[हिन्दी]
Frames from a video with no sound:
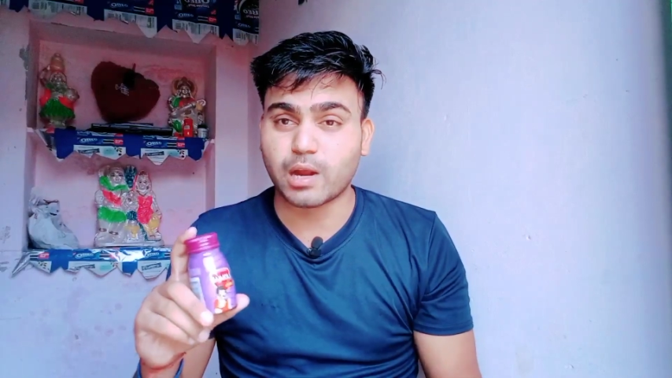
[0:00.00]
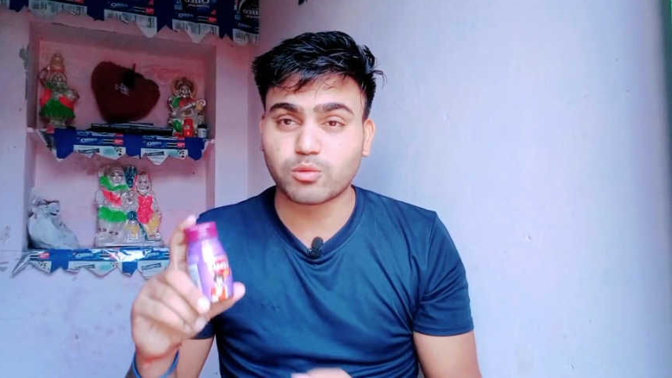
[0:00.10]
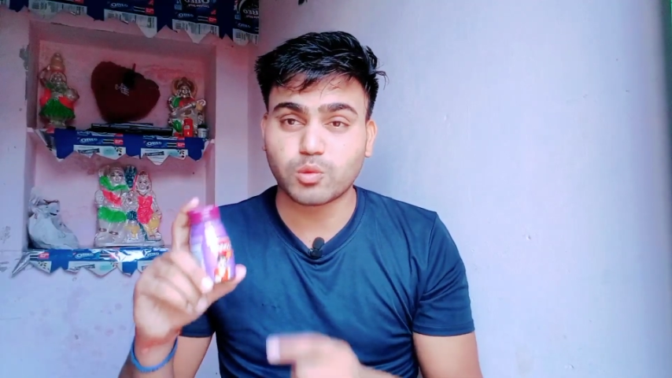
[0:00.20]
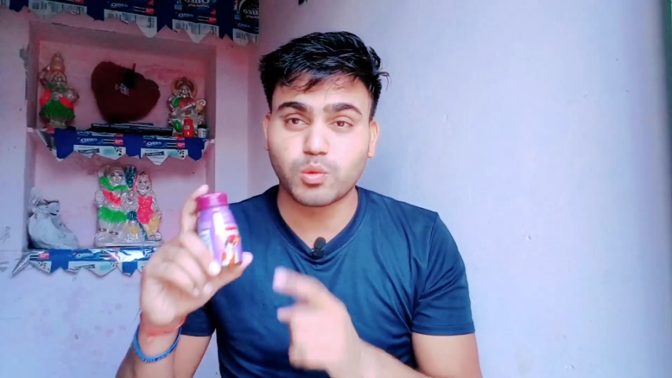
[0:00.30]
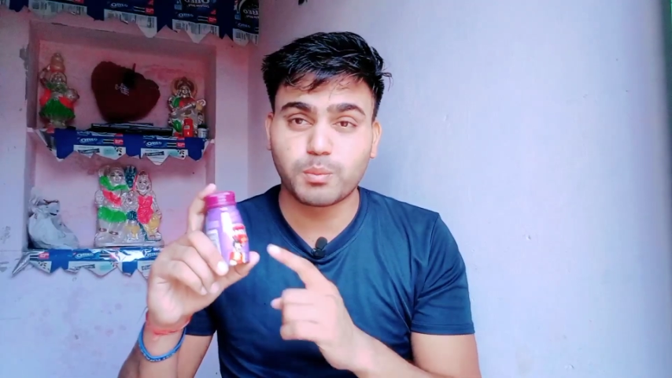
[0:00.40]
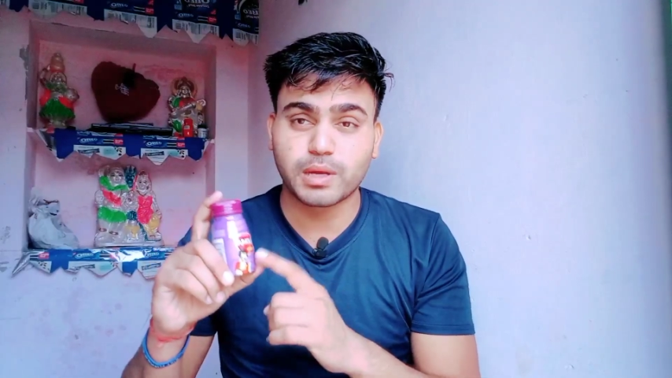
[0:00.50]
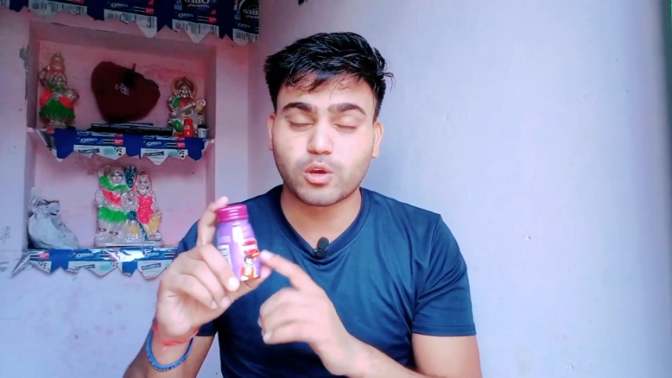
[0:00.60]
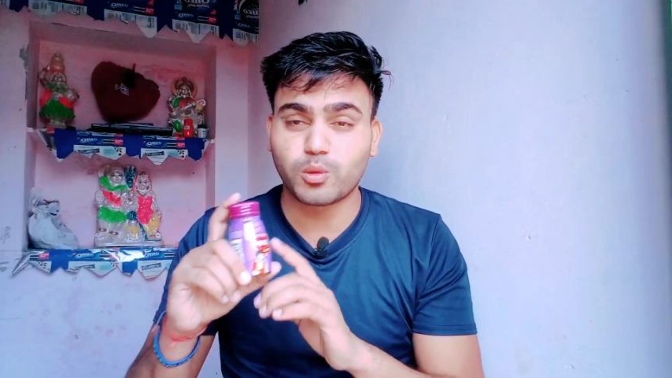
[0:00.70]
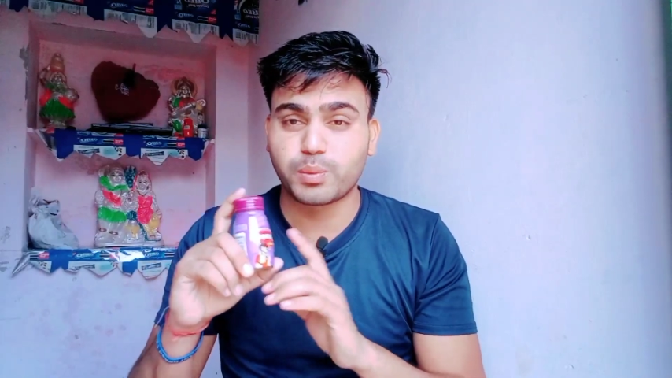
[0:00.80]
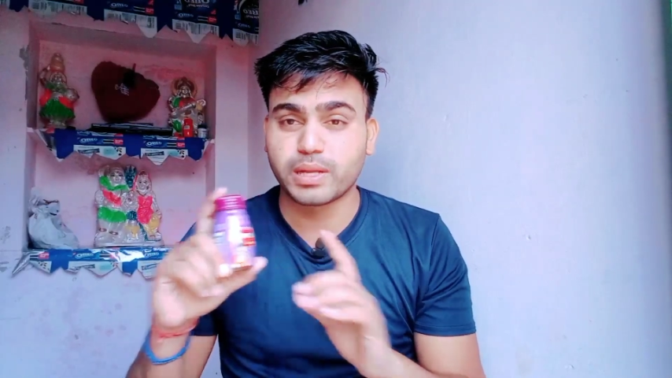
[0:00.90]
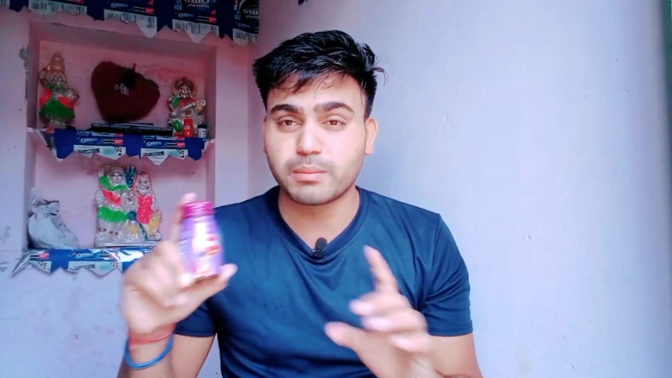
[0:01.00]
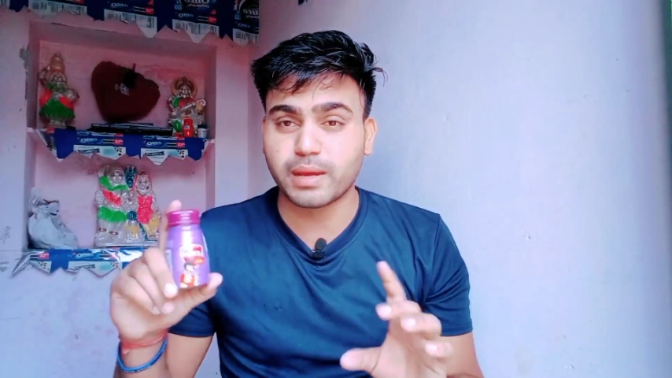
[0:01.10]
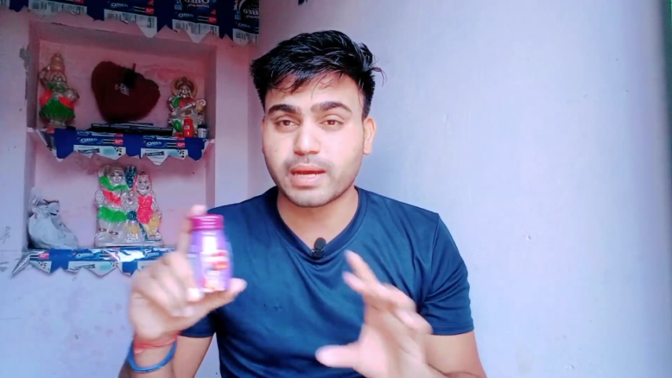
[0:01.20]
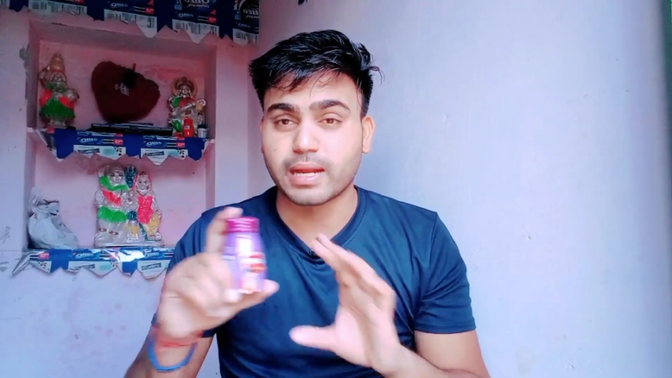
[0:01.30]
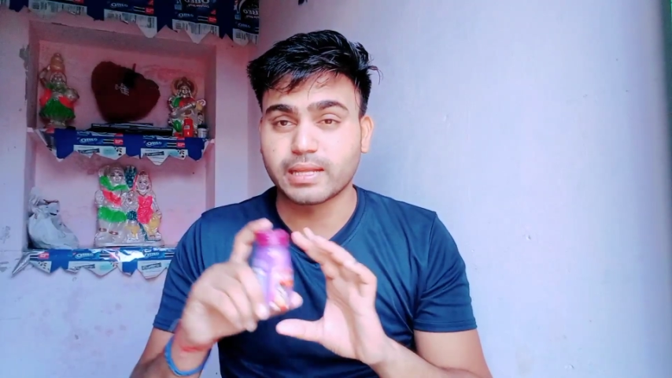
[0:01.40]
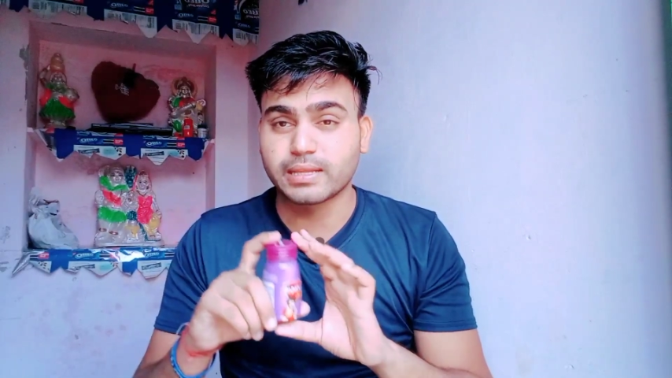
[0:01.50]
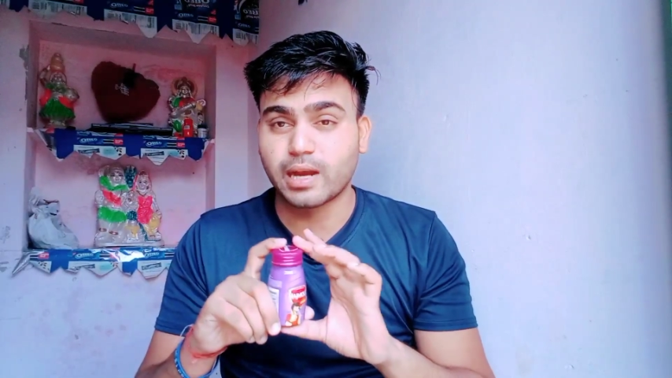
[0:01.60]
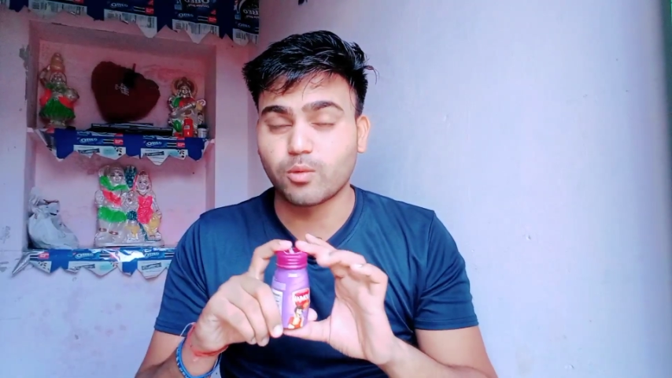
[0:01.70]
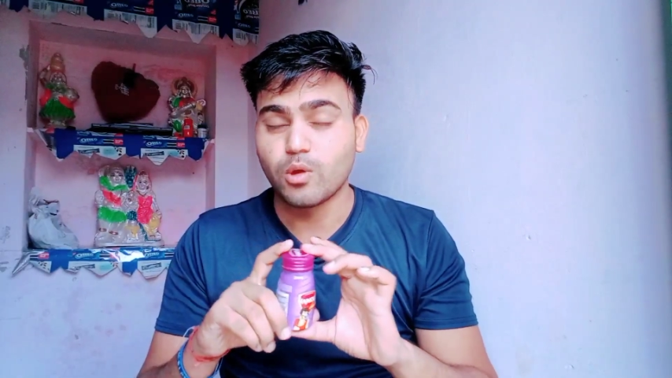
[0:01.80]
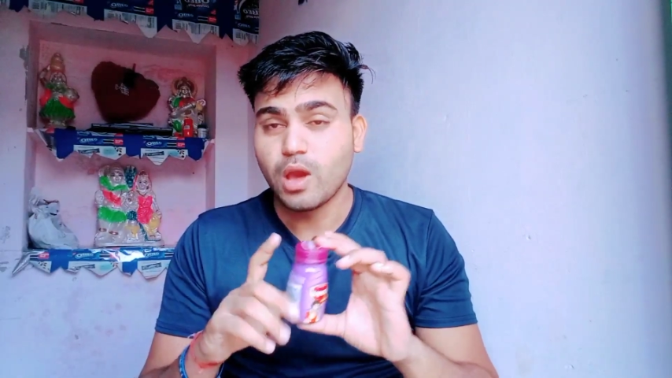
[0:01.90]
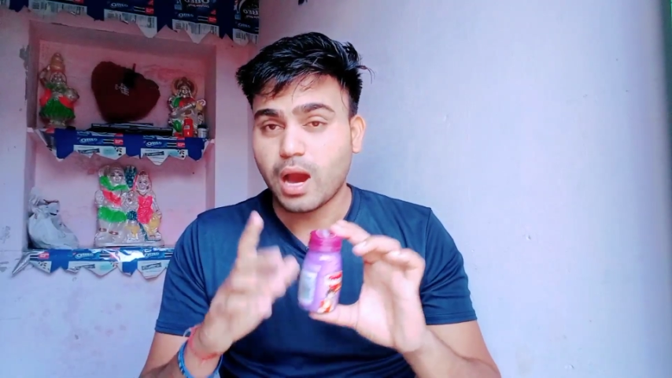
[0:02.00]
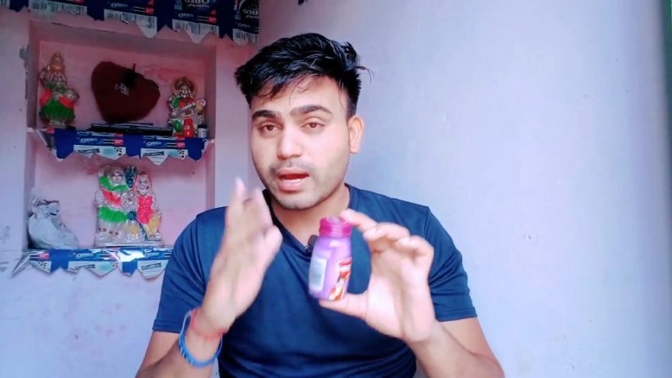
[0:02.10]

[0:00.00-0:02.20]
रहा हूँ तो वो बिल्कुल फ्री में खरीद रहा हूँ